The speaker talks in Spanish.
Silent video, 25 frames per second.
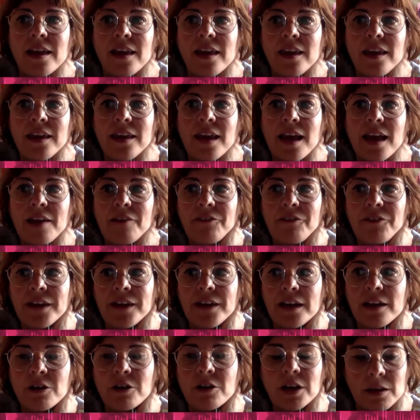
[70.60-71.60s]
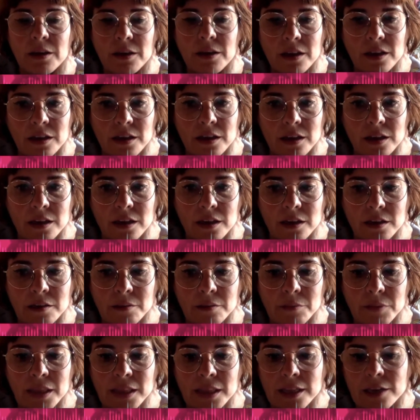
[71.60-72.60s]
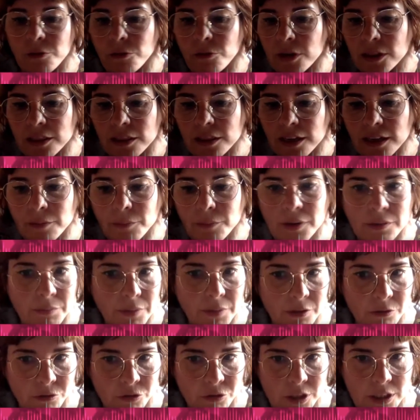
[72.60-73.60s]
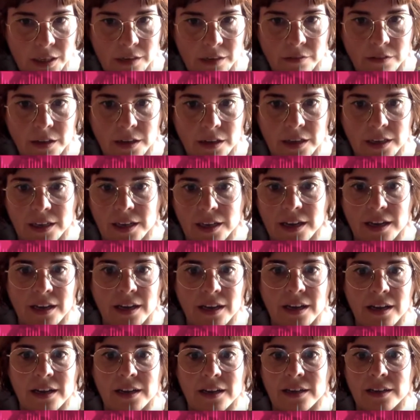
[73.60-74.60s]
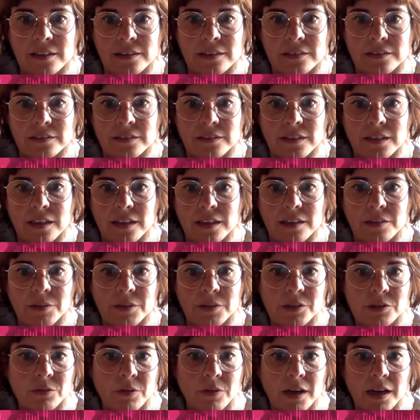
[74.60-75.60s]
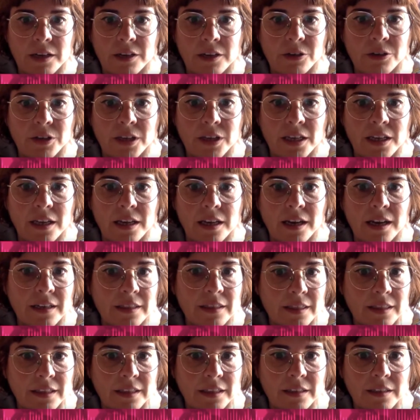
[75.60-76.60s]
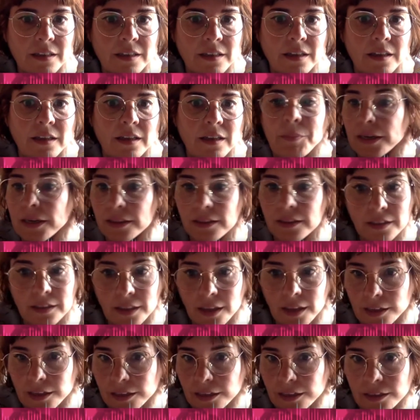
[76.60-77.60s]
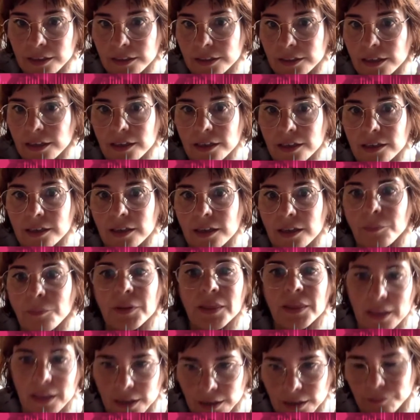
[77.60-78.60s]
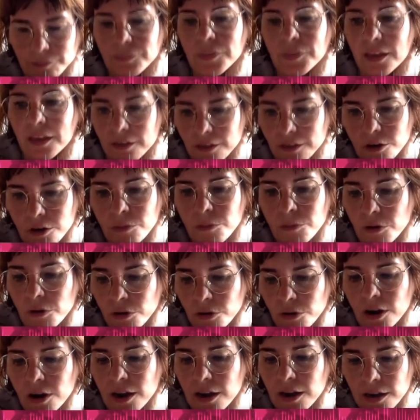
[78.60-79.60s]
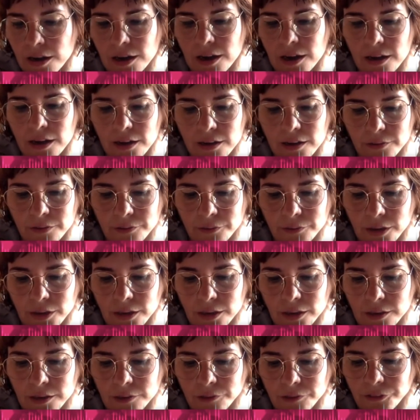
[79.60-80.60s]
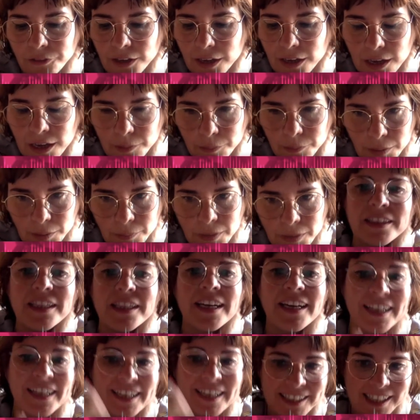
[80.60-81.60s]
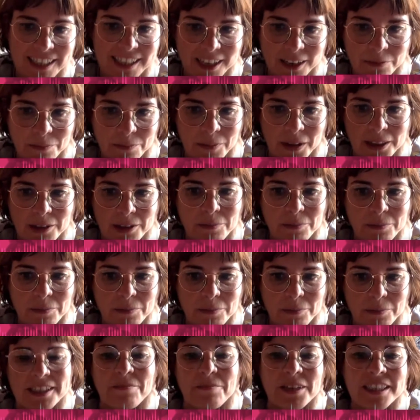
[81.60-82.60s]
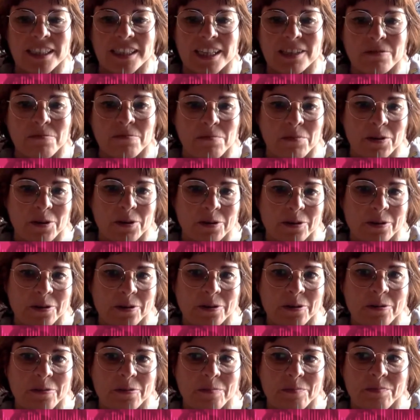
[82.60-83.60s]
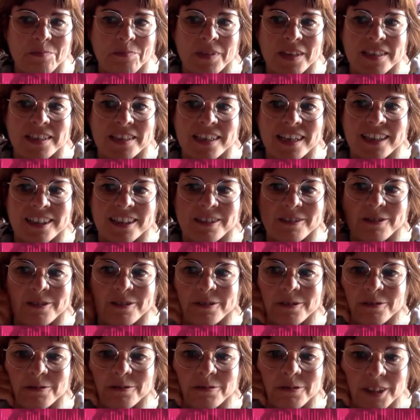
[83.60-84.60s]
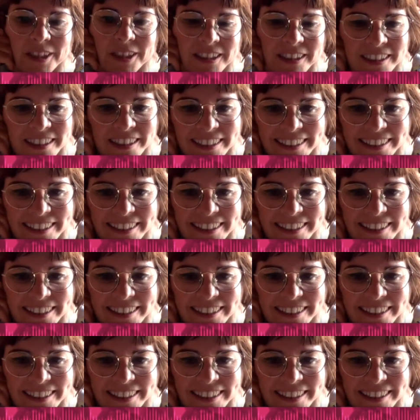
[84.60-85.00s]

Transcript: Y al final lo que me di cuenta que más me gustaba era el vestuario y el arte. A partir de ahí ya empecé como a, fijarme más en ese respaldo porque siempre estás un poco pensando, uy,